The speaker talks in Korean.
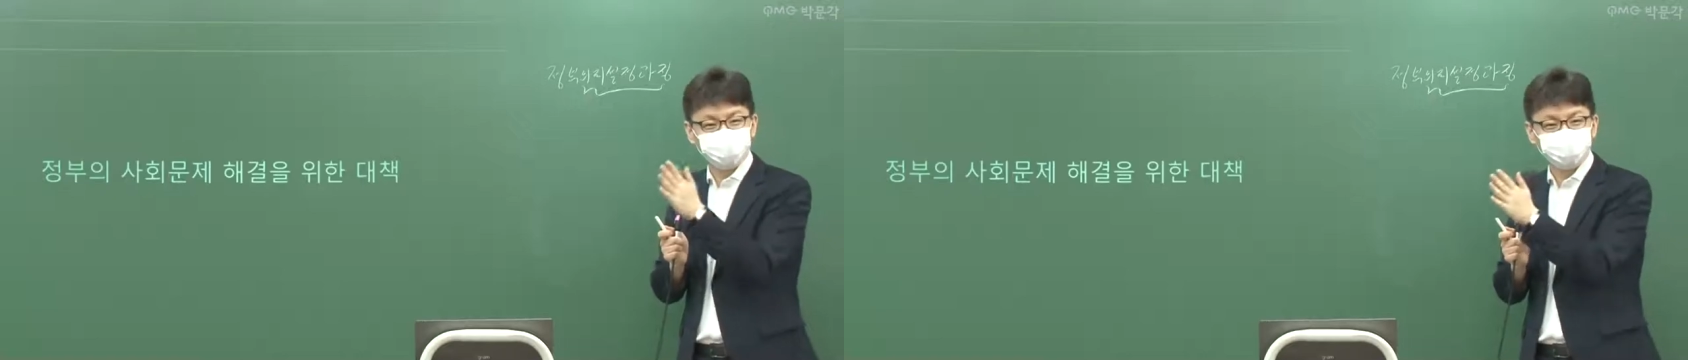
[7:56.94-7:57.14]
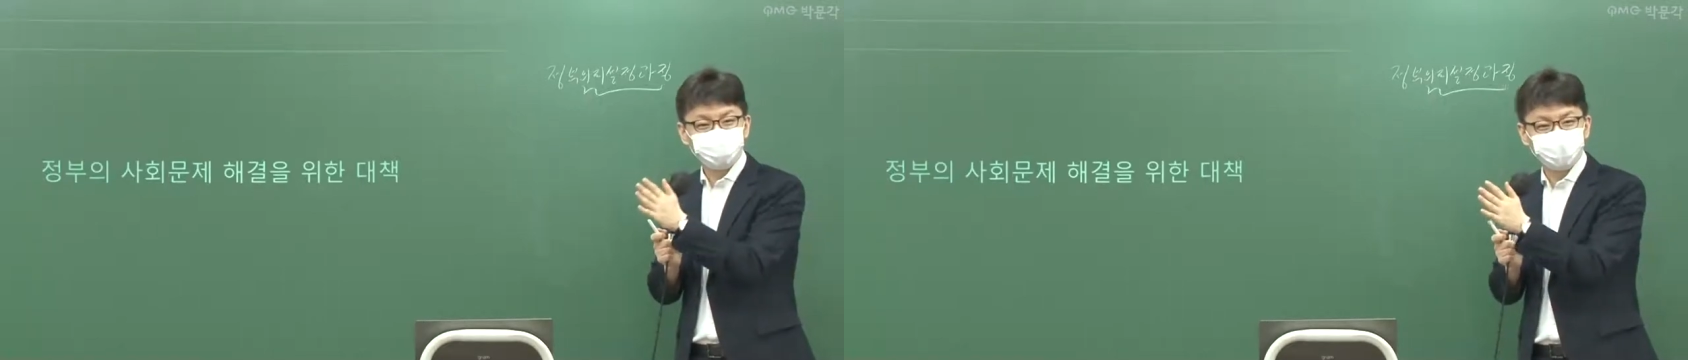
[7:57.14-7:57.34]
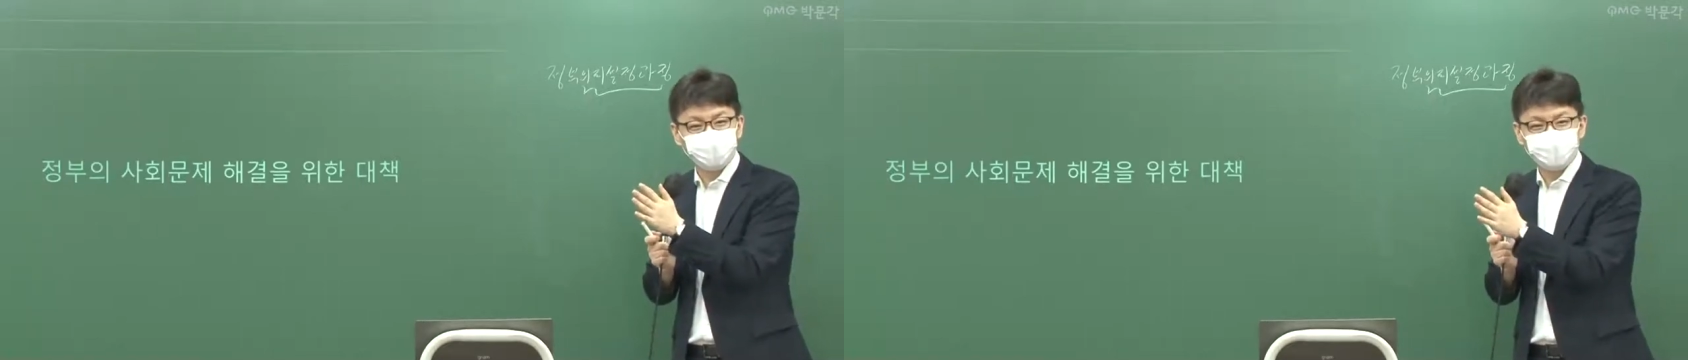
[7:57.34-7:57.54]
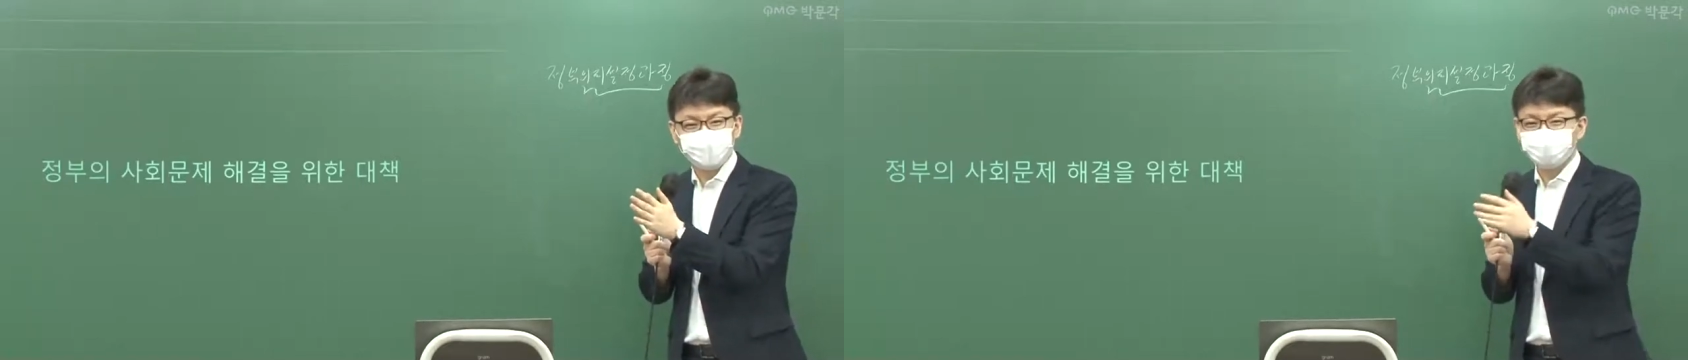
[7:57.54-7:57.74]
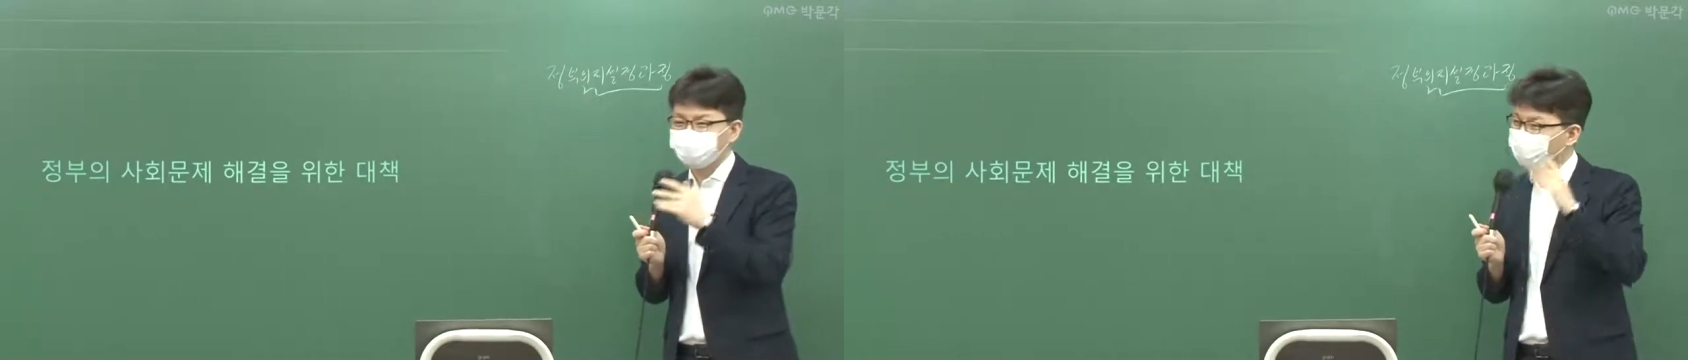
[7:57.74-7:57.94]
고르자.
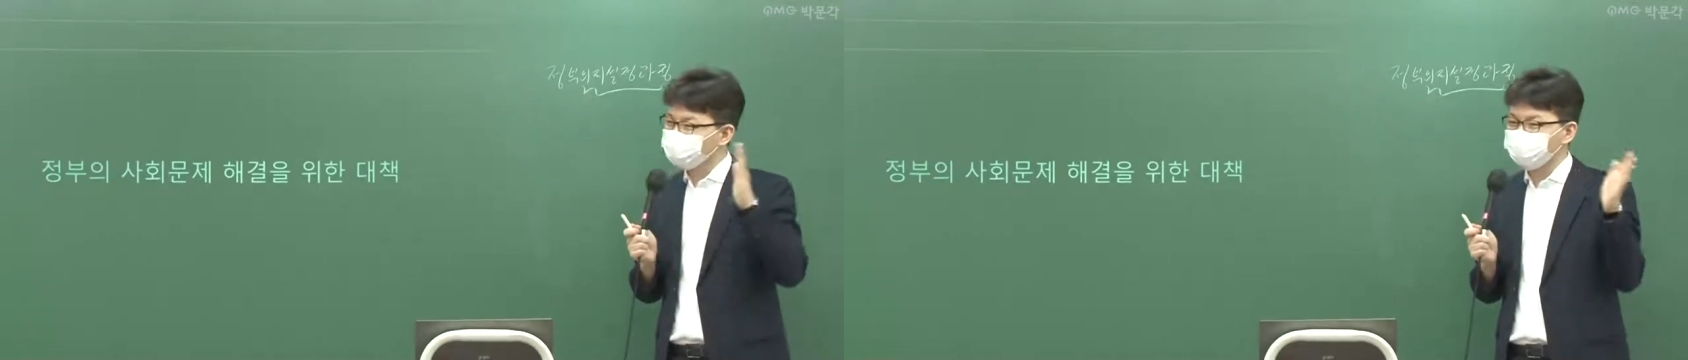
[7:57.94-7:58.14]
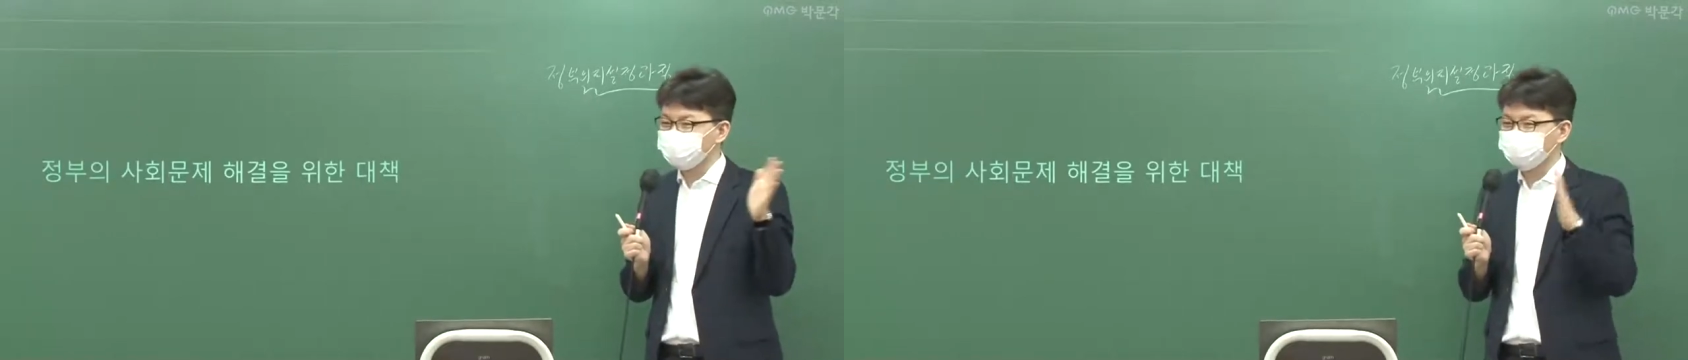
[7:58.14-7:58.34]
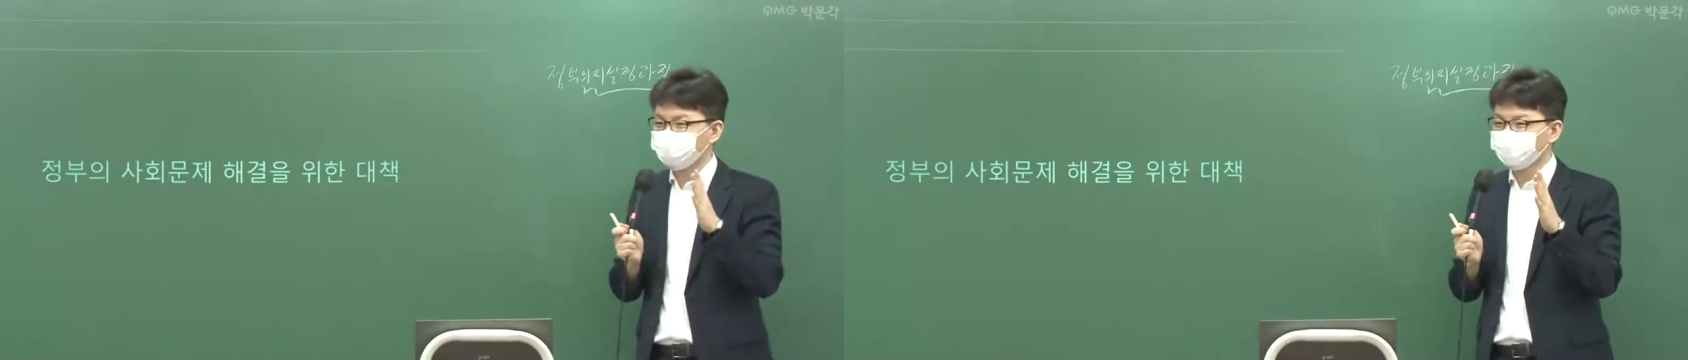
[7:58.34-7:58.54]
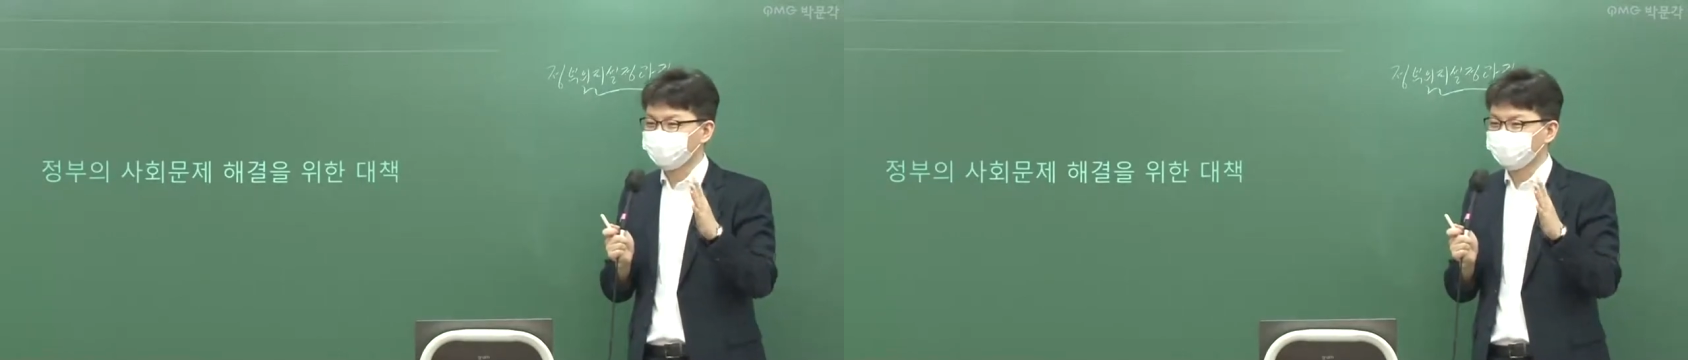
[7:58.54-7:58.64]
우리 다 하지 말자.